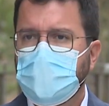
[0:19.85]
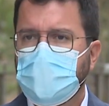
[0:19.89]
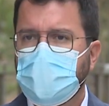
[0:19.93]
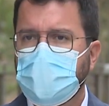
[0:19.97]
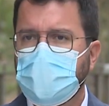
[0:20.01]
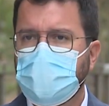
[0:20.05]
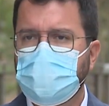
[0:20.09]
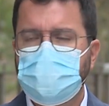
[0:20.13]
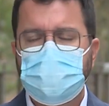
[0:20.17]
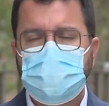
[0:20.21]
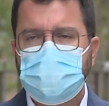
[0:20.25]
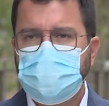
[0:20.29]

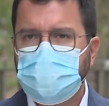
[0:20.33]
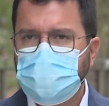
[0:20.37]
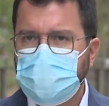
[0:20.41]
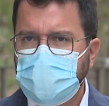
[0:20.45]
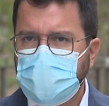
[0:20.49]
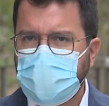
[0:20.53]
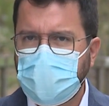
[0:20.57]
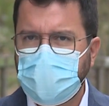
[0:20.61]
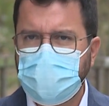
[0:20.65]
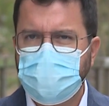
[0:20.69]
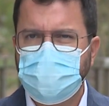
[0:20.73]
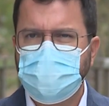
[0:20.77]
Ah,
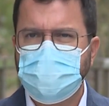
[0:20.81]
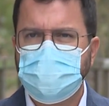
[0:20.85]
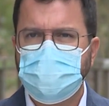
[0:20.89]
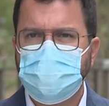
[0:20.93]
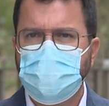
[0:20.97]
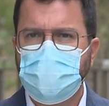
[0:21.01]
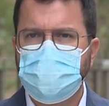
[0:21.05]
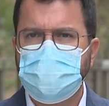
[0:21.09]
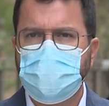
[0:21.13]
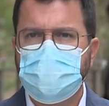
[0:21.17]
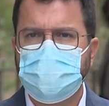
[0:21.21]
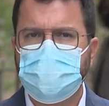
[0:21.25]
la
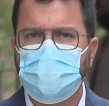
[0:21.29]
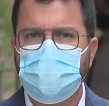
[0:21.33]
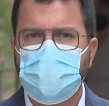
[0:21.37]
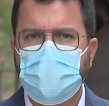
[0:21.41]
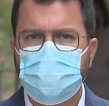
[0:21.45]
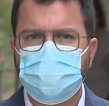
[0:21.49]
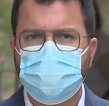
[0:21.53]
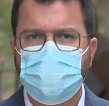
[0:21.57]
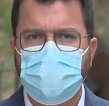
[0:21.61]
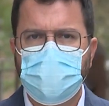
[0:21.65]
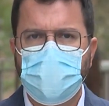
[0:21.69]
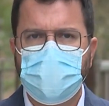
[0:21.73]
decisión del Tribunal
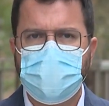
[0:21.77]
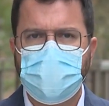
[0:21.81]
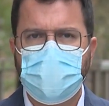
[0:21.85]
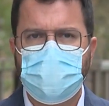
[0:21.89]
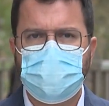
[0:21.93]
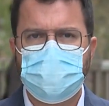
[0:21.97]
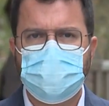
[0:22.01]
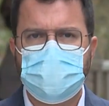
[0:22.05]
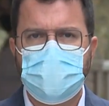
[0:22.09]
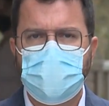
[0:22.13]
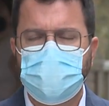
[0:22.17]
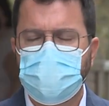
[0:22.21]
Superior de
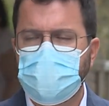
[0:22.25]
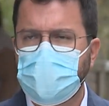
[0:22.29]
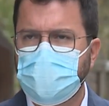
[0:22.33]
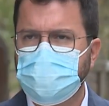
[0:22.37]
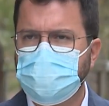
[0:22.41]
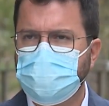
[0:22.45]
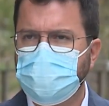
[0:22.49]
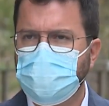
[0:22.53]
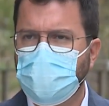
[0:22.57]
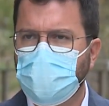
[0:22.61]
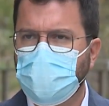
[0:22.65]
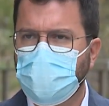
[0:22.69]
Justicia
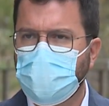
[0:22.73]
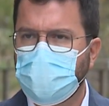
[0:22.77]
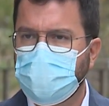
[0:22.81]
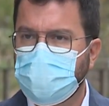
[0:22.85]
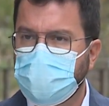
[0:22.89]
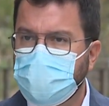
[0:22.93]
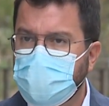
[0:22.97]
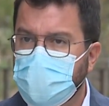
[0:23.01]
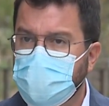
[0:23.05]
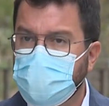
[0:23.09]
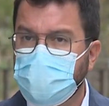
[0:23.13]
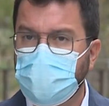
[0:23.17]
es no
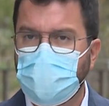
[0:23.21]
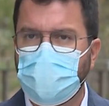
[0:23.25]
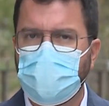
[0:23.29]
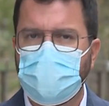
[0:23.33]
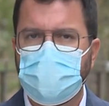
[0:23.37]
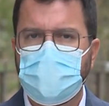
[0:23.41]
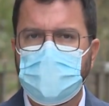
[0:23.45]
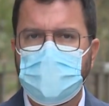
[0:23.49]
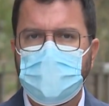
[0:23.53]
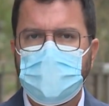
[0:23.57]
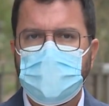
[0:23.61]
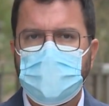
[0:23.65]
concederlo
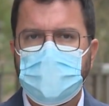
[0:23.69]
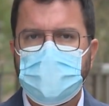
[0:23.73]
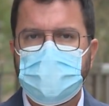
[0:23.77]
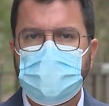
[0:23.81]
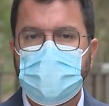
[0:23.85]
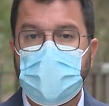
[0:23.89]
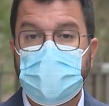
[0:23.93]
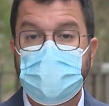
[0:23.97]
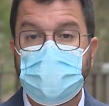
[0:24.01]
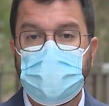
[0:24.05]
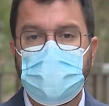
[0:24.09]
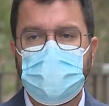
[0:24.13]
y
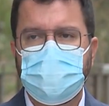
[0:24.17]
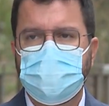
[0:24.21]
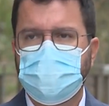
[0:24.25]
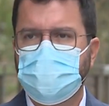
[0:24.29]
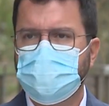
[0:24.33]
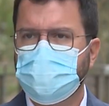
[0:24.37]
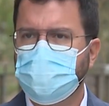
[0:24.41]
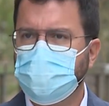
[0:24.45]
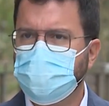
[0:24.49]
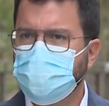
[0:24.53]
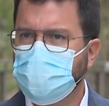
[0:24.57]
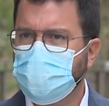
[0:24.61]
aquí
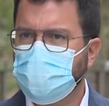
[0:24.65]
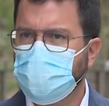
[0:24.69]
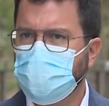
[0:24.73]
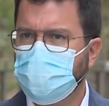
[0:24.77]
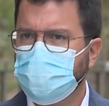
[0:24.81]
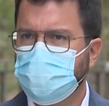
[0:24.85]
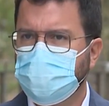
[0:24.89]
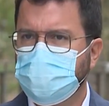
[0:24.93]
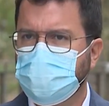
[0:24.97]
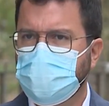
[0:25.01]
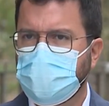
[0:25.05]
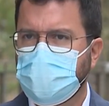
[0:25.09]
pues
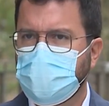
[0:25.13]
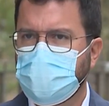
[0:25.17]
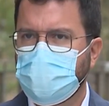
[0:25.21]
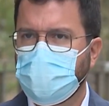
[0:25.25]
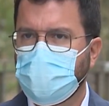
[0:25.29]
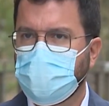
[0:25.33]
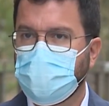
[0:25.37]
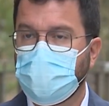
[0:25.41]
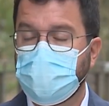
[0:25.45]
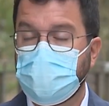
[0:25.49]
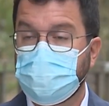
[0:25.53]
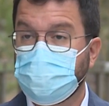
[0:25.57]
nosotros ah, no
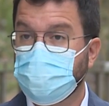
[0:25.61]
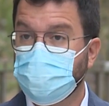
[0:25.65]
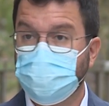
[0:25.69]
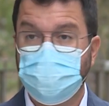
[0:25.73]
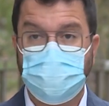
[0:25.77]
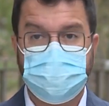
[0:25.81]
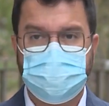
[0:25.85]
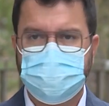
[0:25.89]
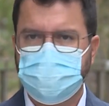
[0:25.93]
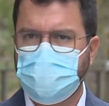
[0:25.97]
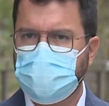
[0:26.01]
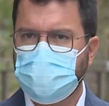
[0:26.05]
podemos
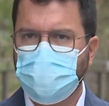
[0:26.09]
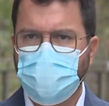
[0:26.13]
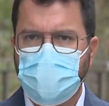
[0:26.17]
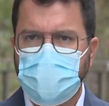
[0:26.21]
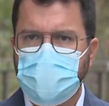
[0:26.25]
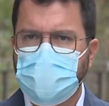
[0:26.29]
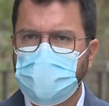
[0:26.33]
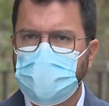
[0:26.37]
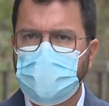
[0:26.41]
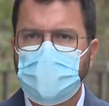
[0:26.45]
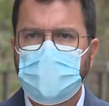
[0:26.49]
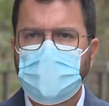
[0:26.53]

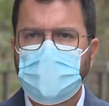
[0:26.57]
sustituir